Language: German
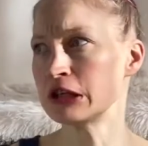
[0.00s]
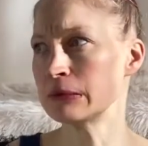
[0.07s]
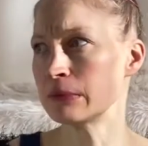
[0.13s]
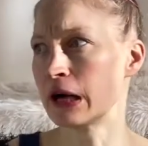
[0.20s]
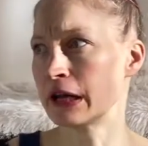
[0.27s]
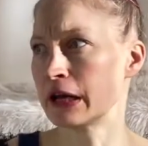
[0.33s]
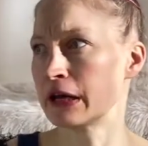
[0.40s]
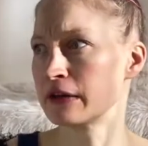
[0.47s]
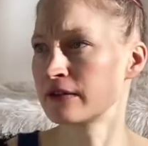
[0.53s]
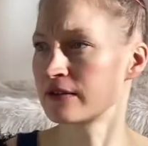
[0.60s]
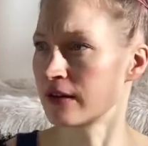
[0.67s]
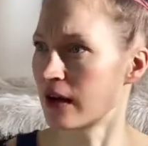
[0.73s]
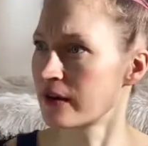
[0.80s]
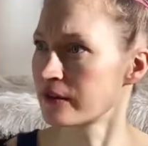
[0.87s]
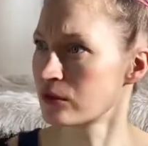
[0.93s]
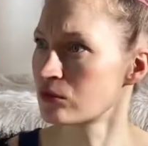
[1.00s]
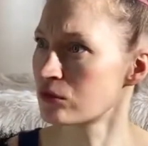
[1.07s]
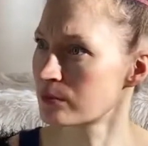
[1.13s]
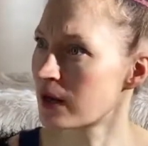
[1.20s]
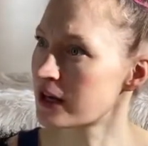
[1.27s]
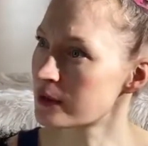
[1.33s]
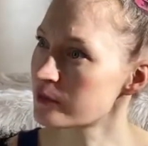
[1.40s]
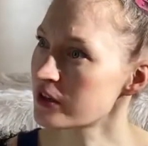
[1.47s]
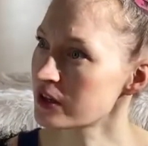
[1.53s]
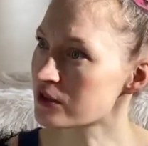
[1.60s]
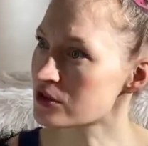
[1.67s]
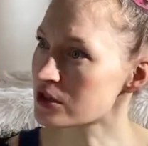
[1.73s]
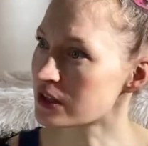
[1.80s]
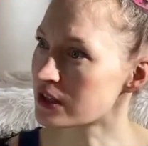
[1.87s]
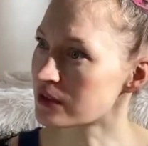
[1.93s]
die meiner Ekstase nun mal im
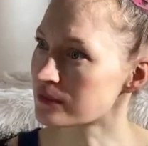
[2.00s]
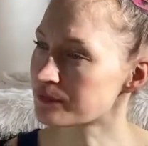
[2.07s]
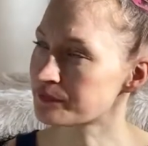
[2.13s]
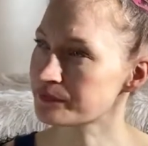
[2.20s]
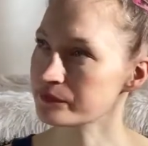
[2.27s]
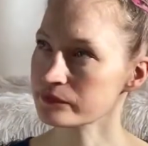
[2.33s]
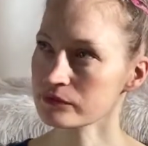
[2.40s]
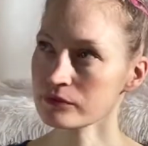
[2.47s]
Wege stehen.